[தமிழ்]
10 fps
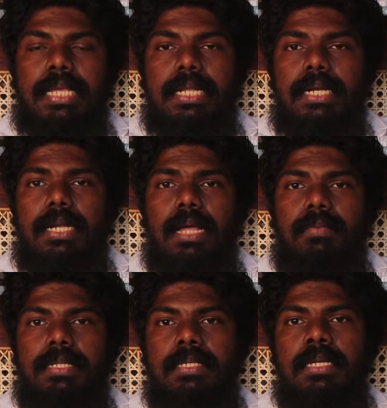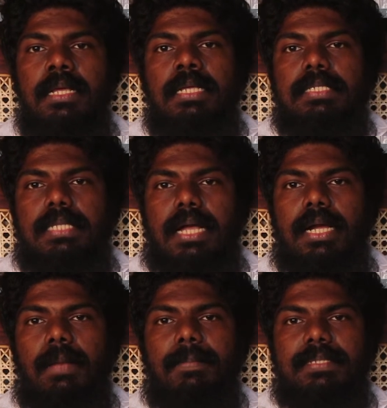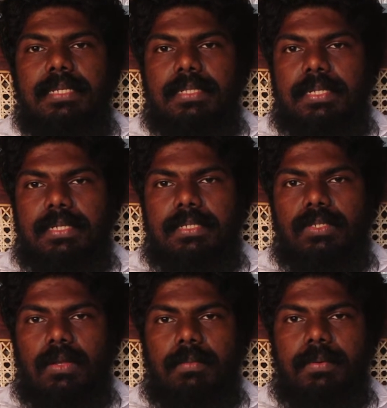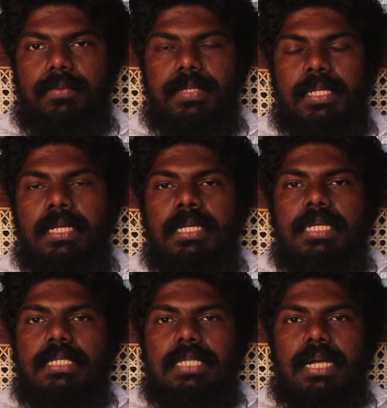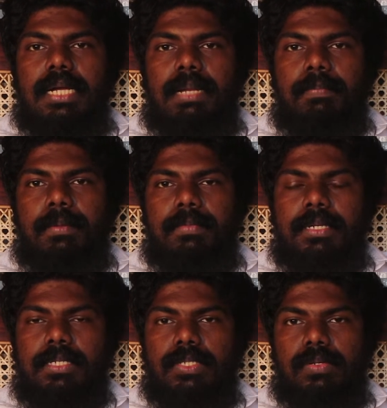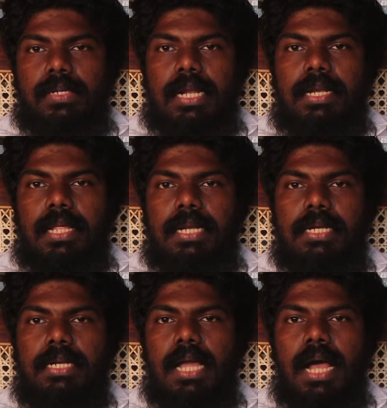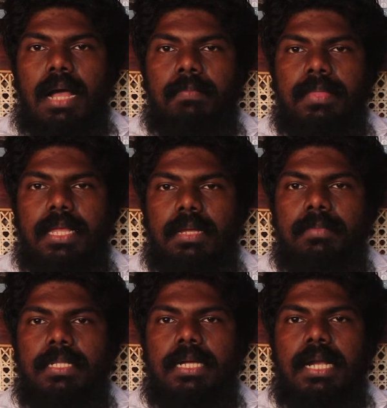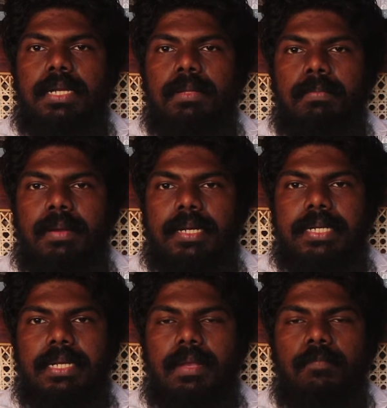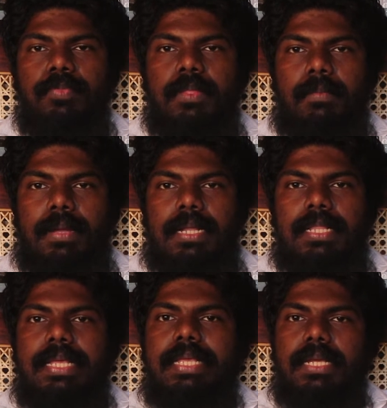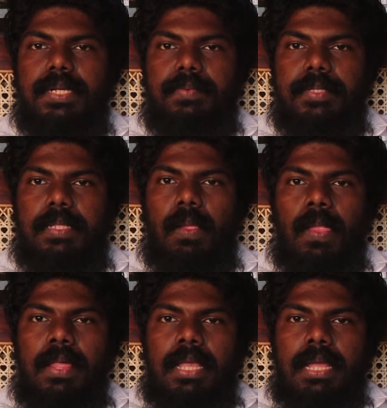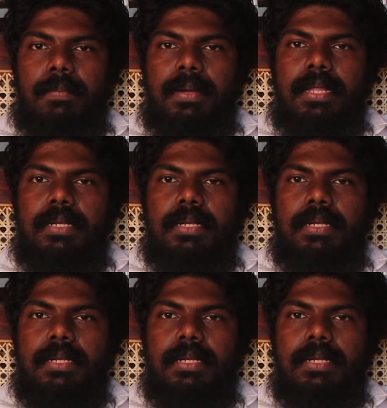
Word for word: இரண்டாவது சங்கல்ப சக்தி என்று சொல்லப்படுவது சங்கல்பம் என்று சொன்னால் நாம் எமது கட்டுப்பாட்டில் மனதை இயக்குவது எப்படி